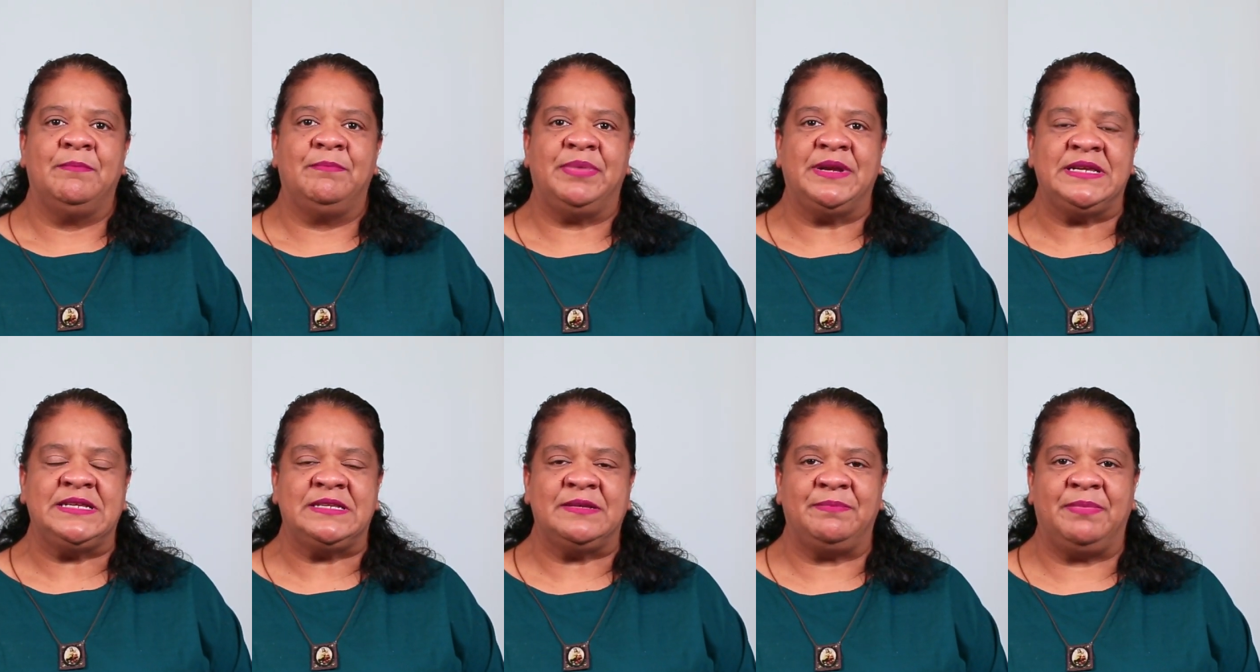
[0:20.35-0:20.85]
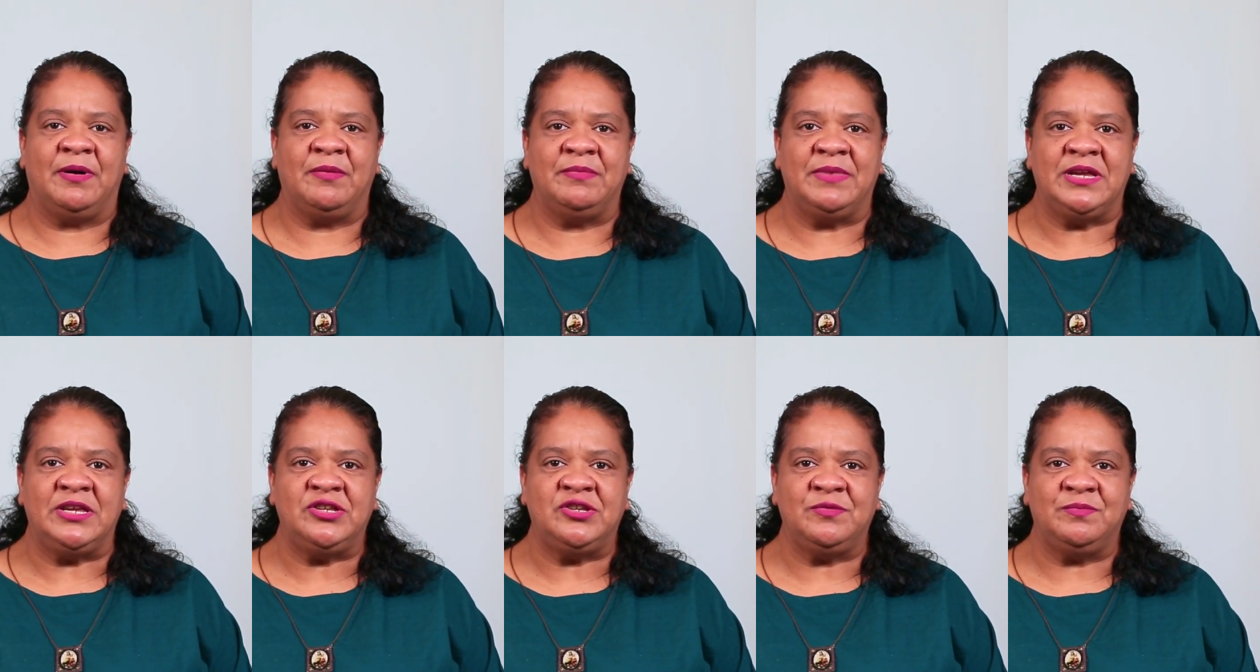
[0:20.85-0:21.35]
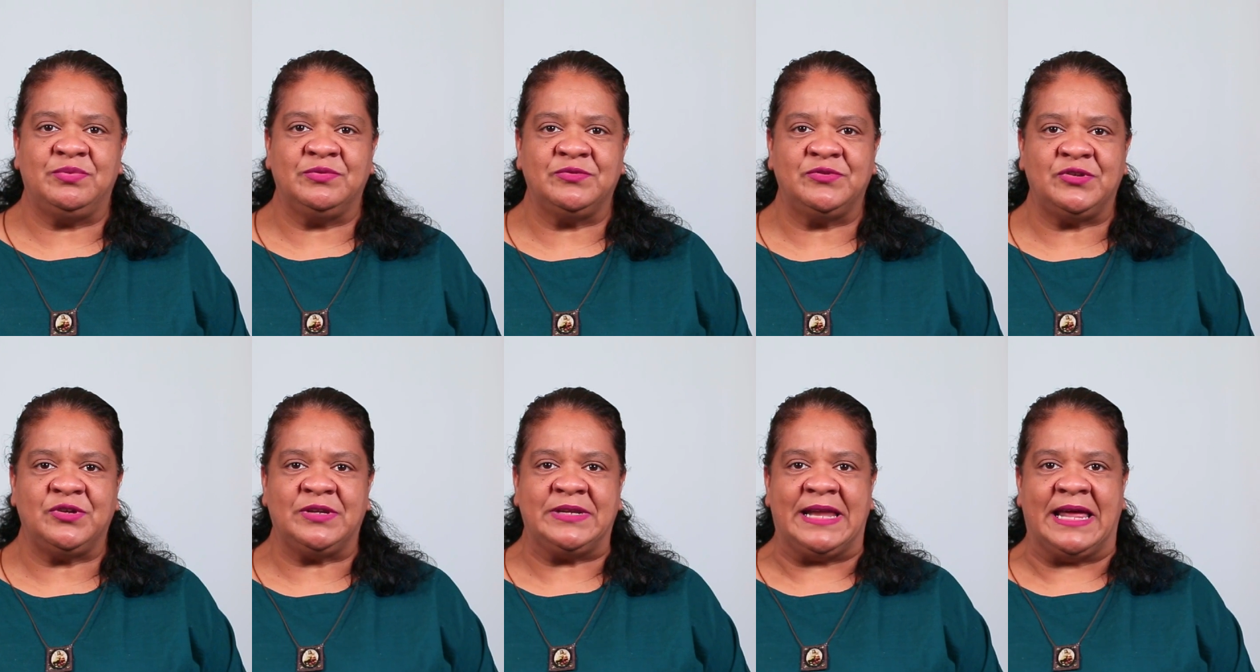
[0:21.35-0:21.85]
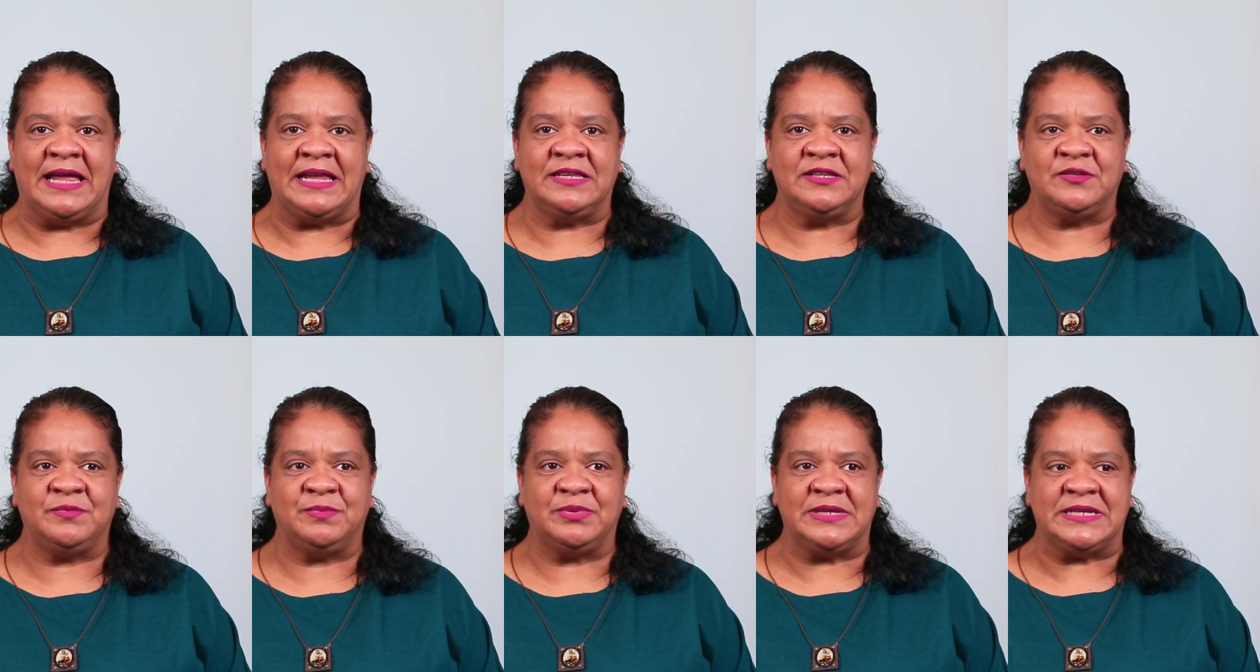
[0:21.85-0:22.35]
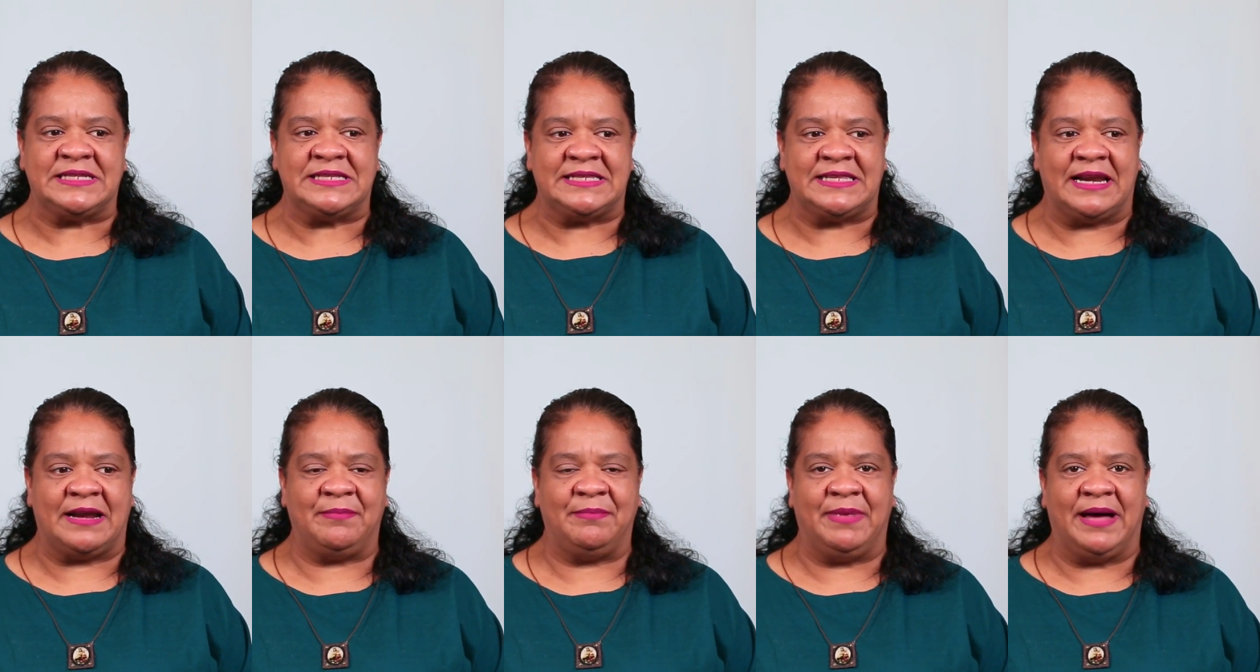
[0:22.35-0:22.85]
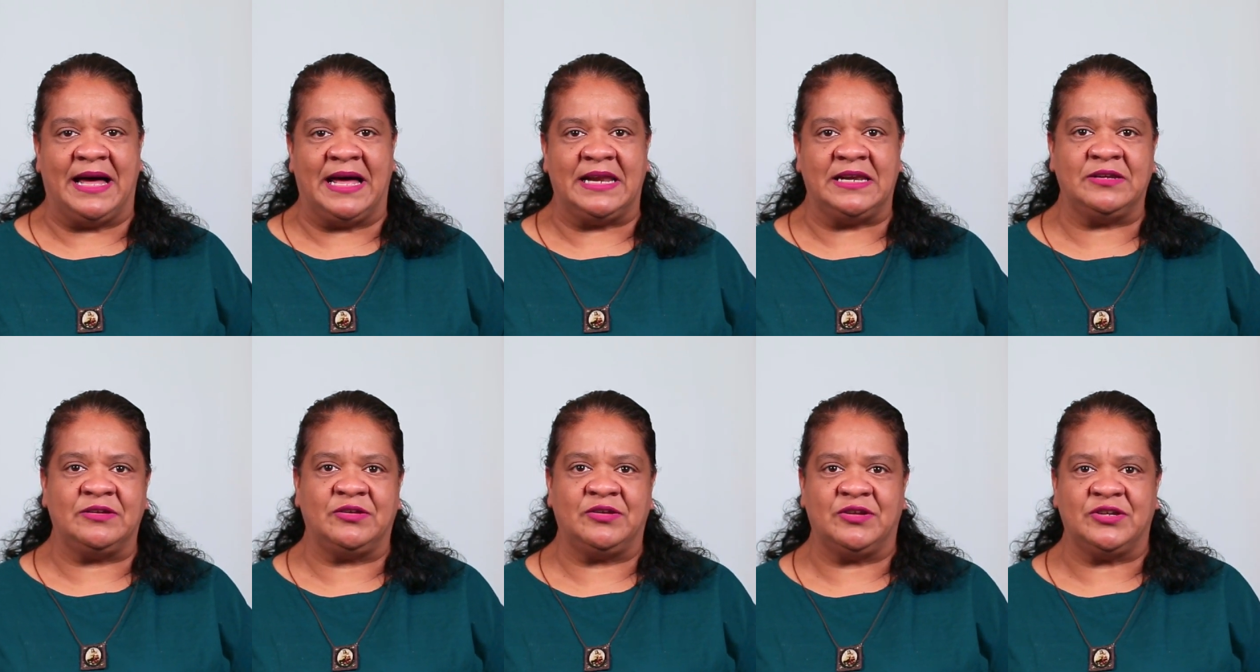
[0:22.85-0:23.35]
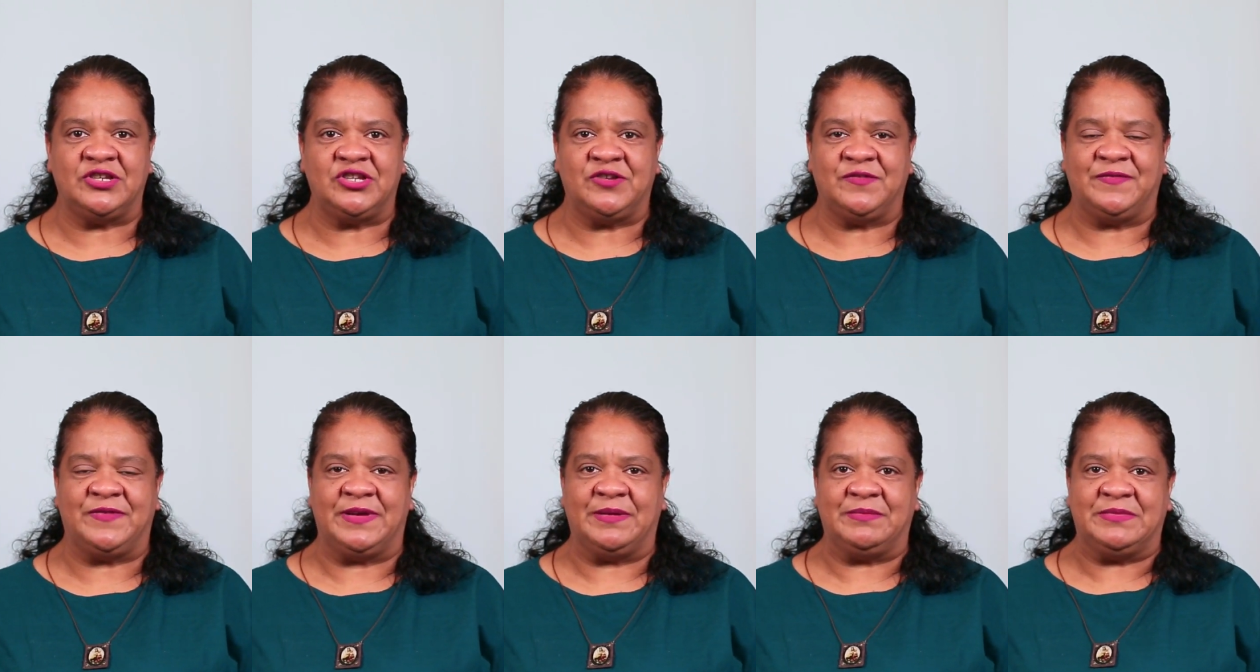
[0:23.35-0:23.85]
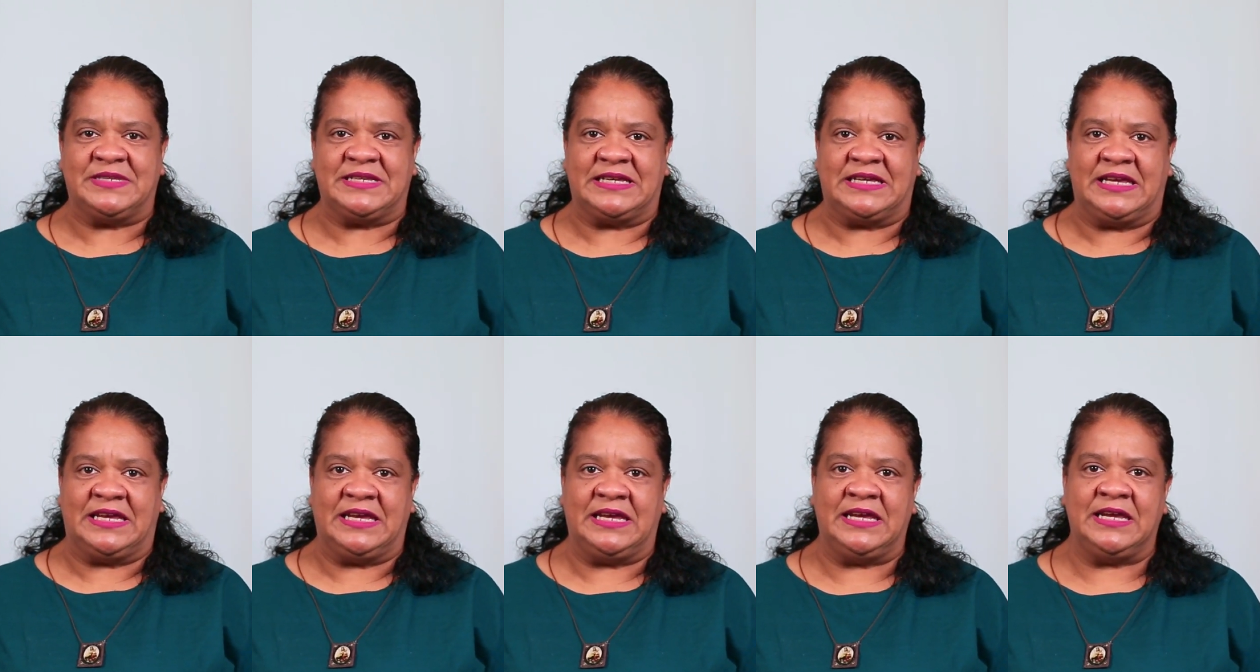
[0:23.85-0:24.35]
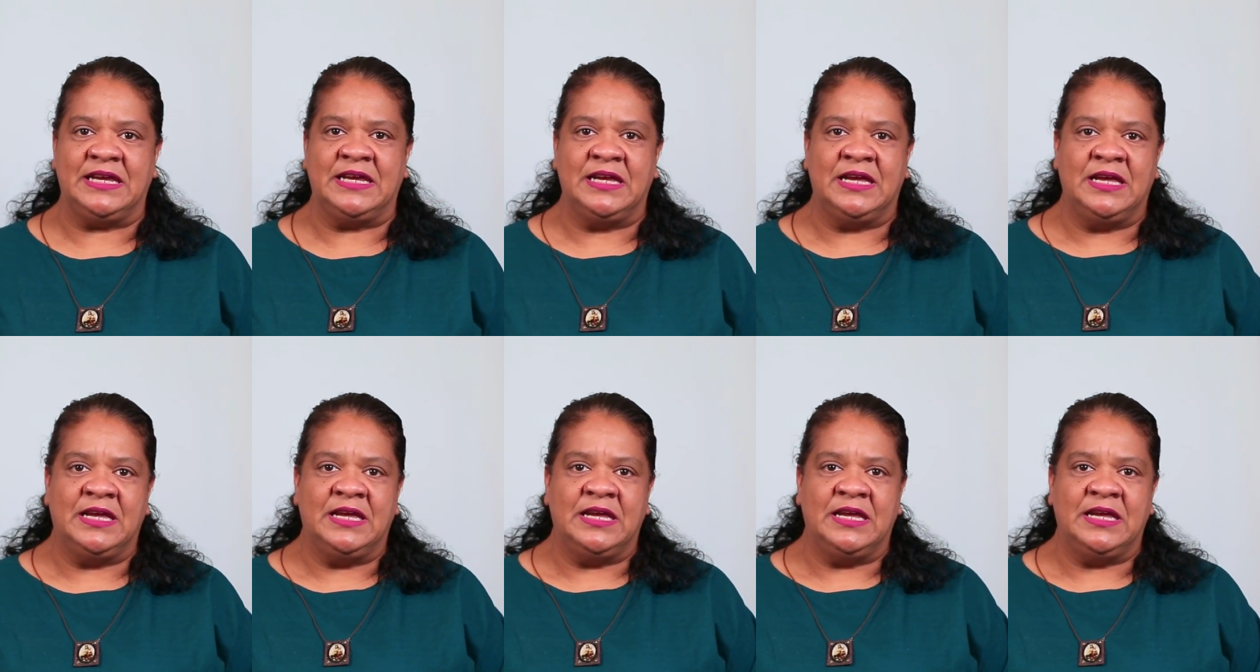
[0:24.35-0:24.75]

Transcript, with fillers: principalmente impulsionados por esse trabalho que nós tivemos aqui